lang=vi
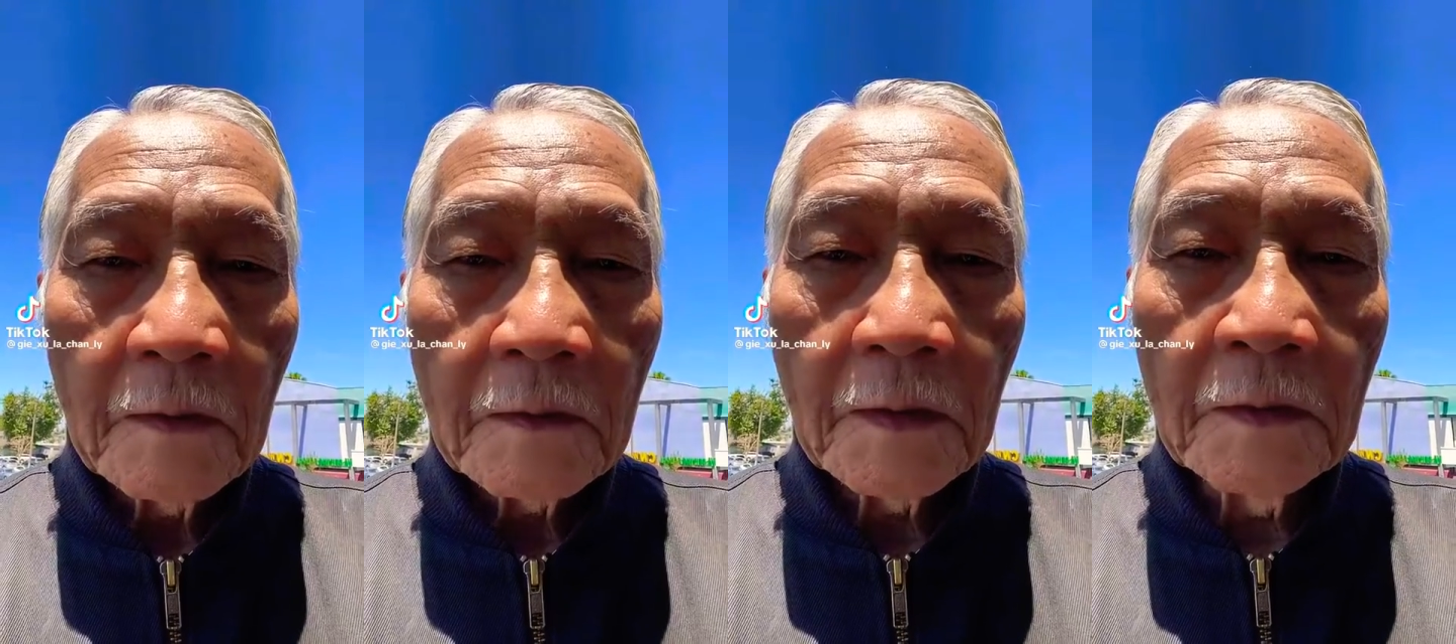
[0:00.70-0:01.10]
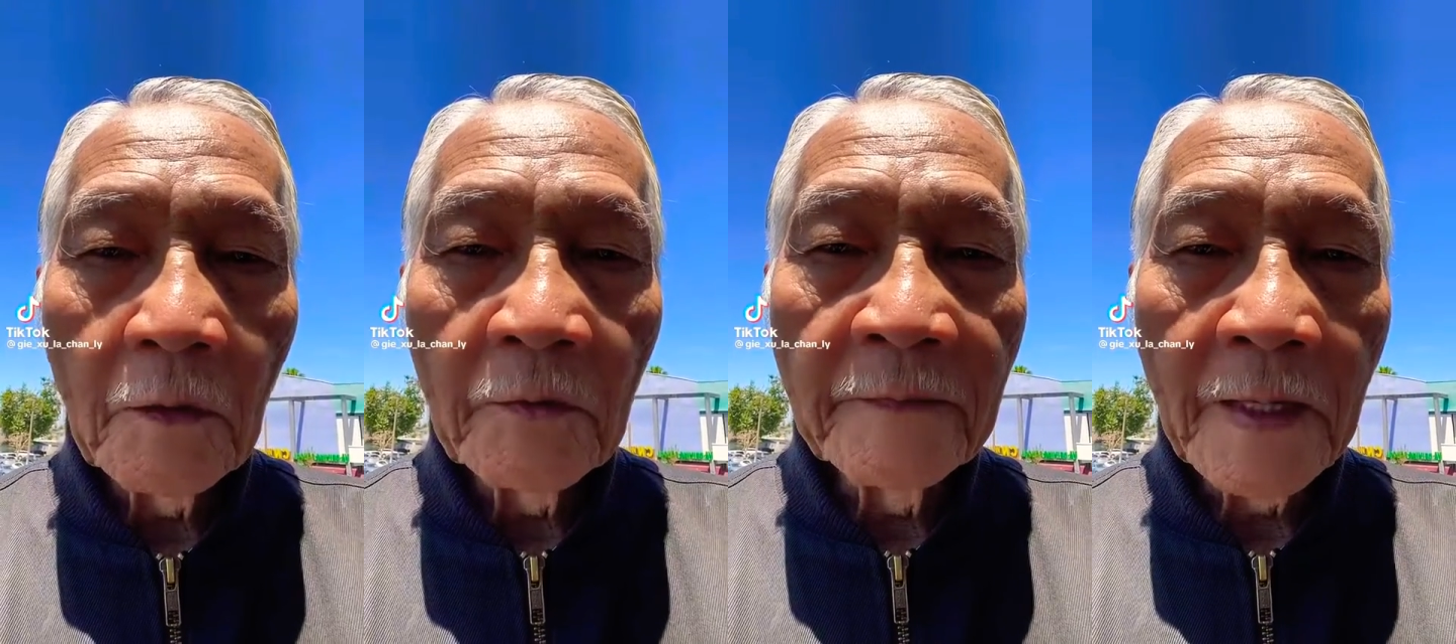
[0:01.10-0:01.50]
Kính
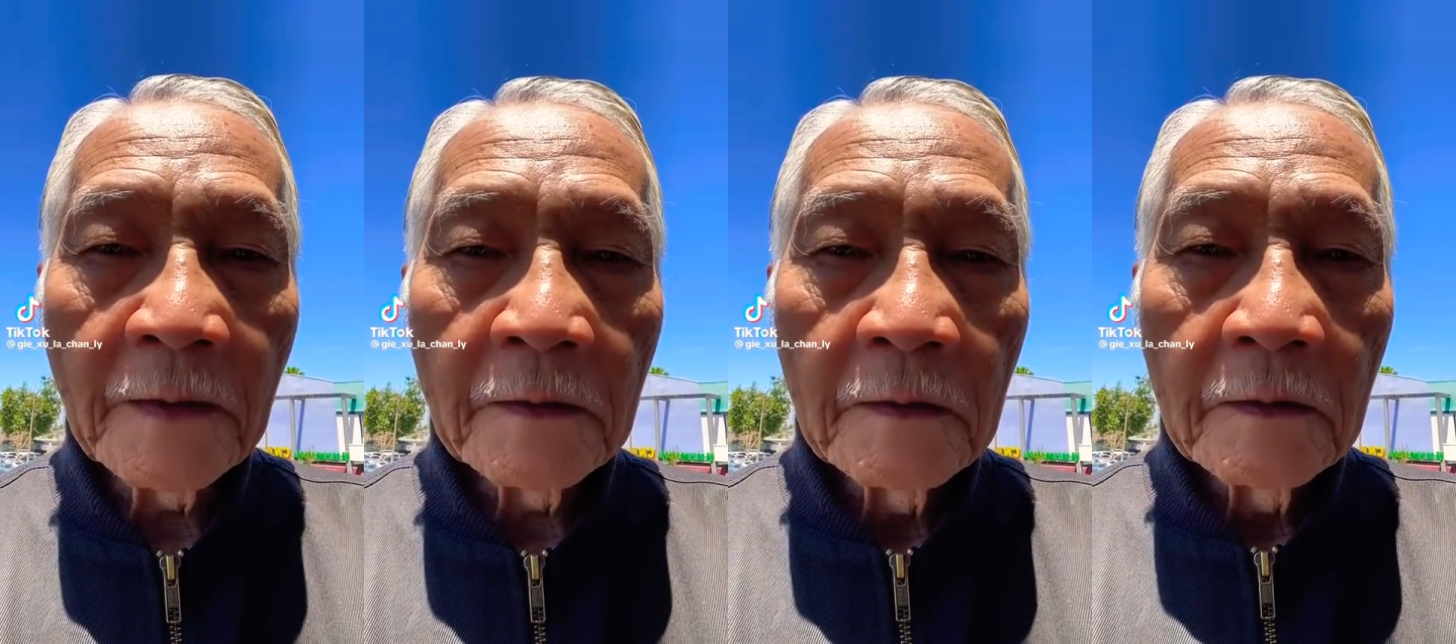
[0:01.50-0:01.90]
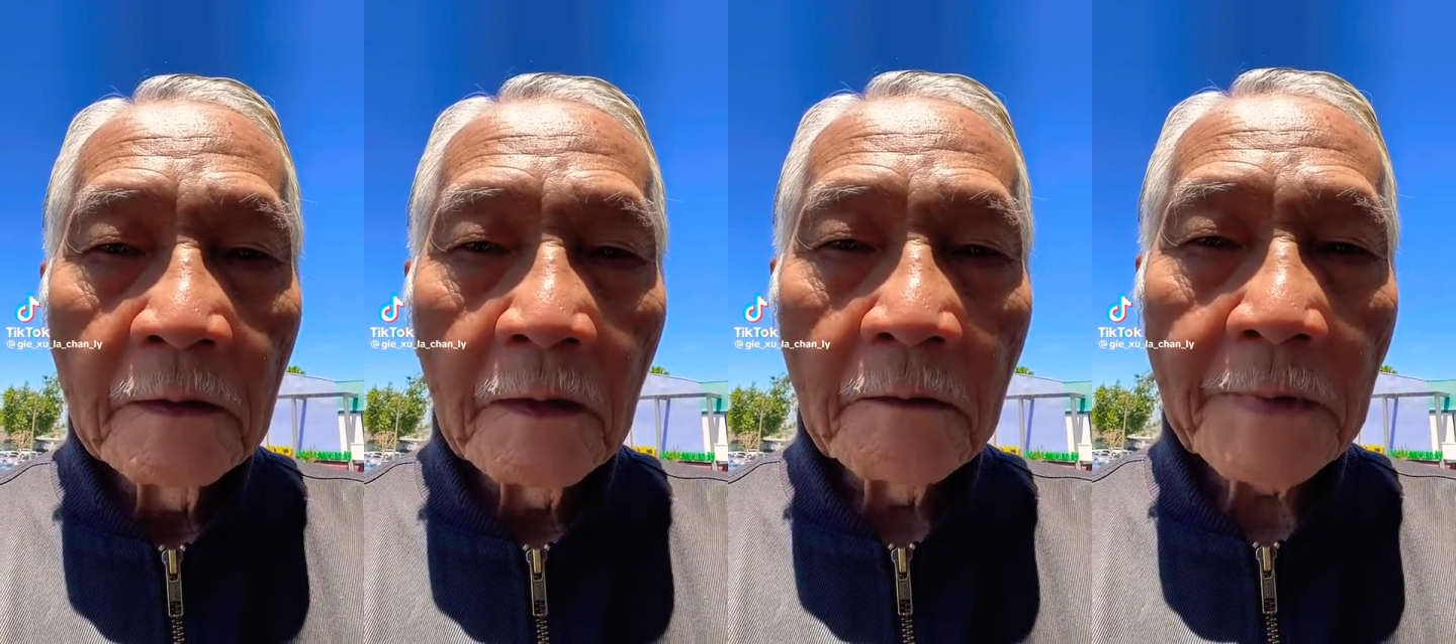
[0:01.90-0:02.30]
thưa quý vị,
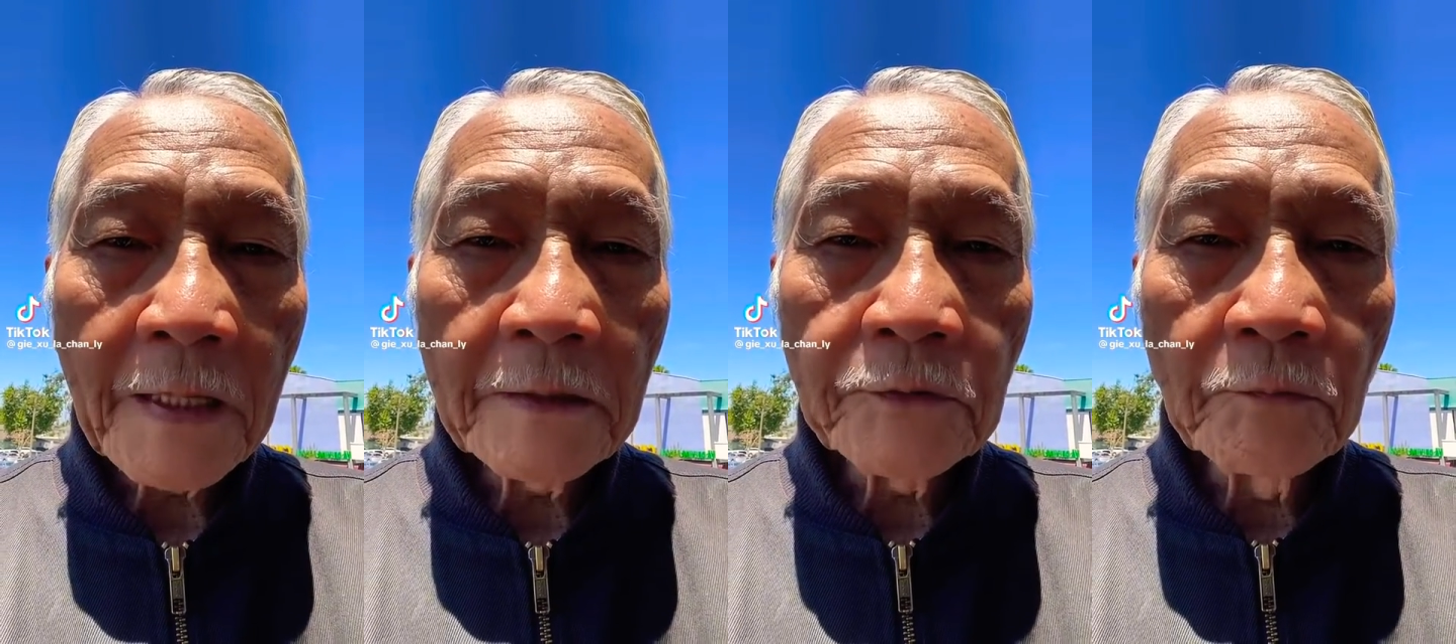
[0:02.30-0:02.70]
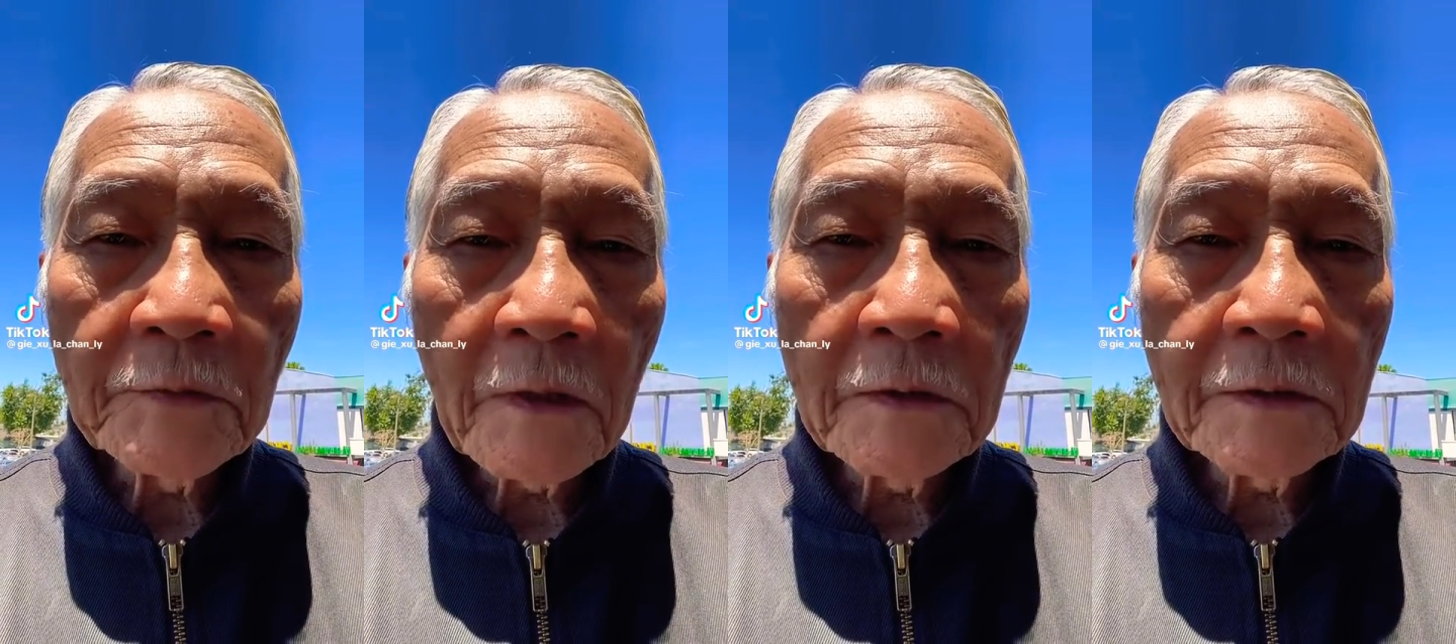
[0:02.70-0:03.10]
hôm nay chúng
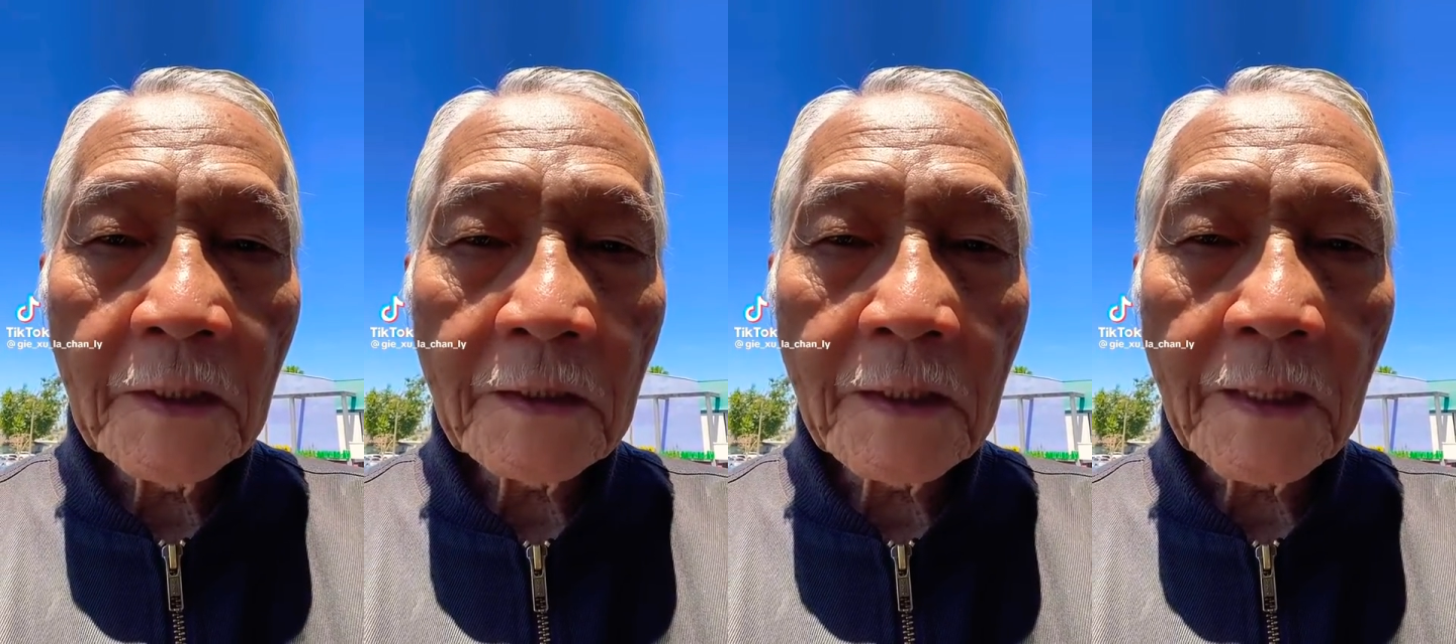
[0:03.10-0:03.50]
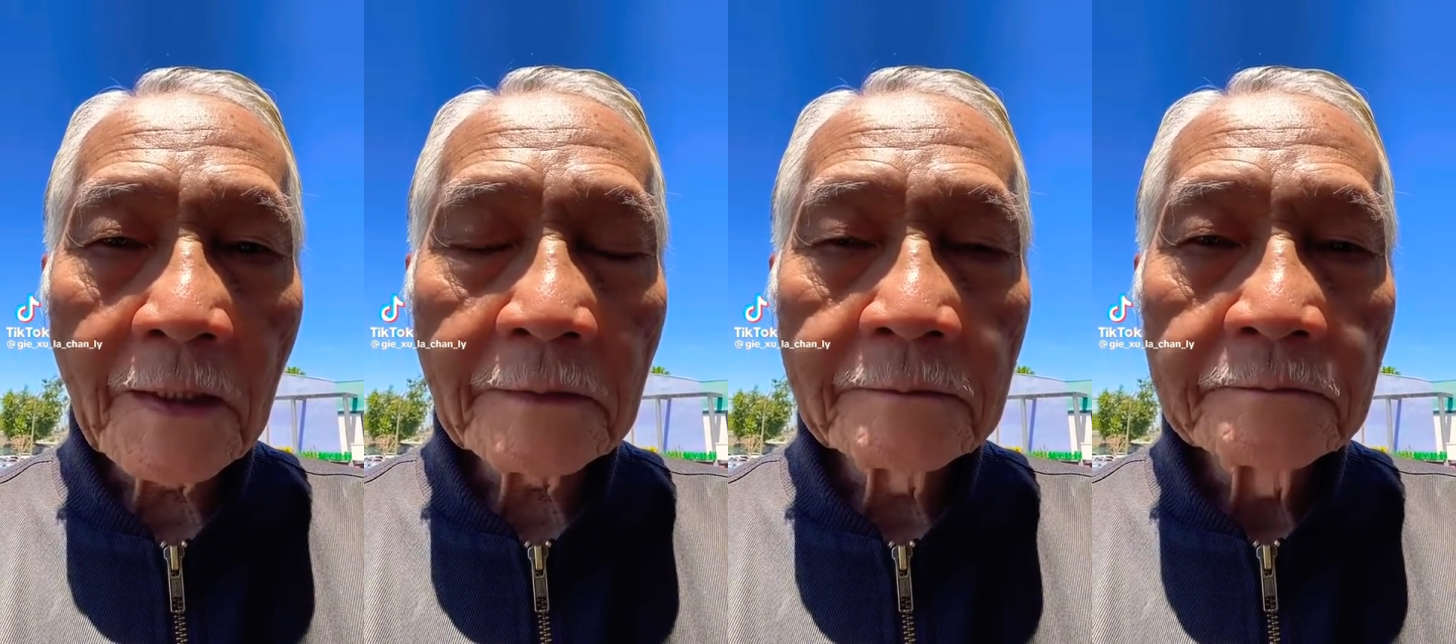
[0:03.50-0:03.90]
tôi rất hân
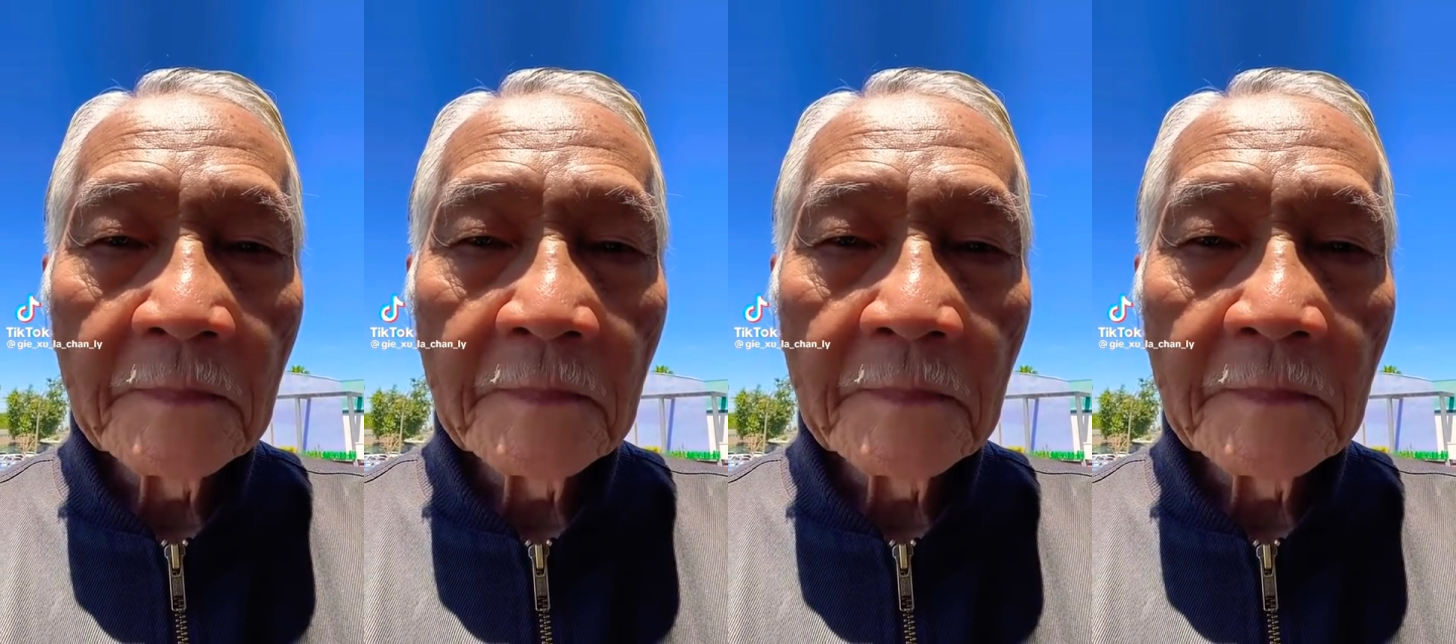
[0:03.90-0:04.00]
hạnh